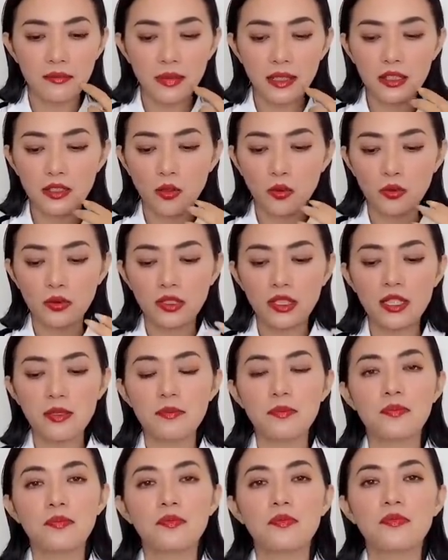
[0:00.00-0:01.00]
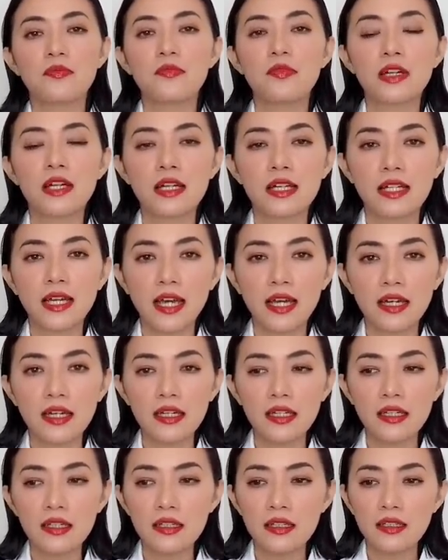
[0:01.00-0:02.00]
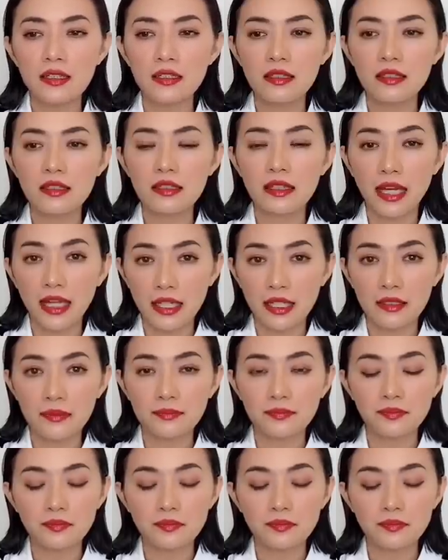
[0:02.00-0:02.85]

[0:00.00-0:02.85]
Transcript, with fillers: bắt đầu tìm về cái à, này